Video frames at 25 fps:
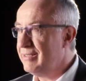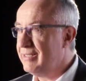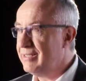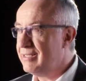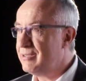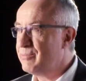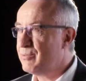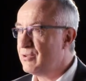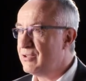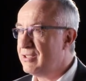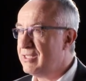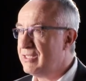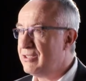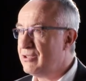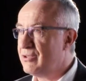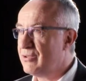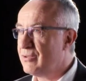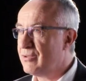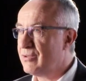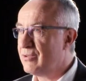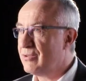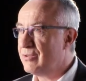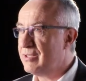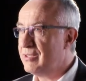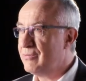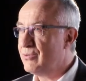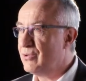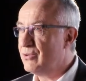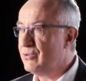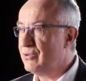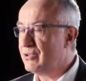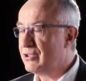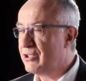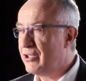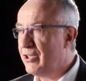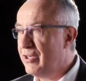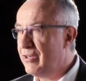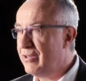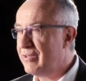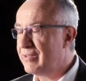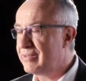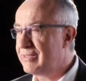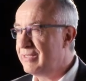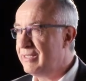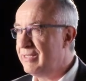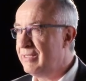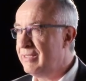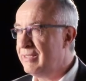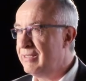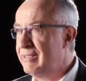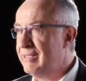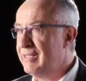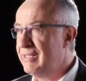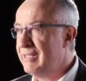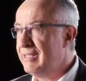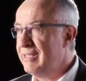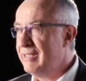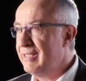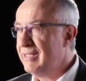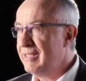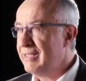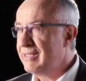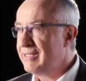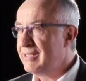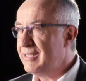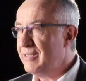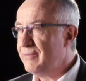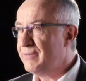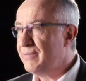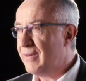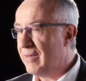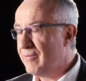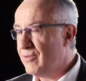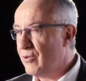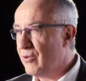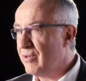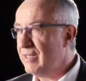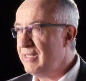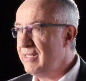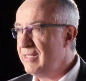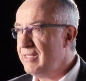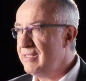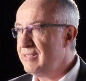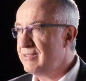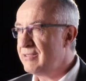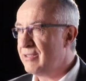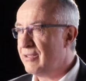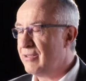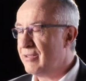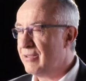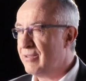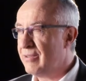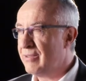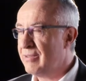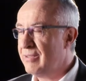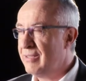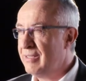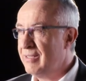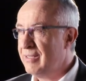dispositions au niveau du cœur qui, favorisent euh,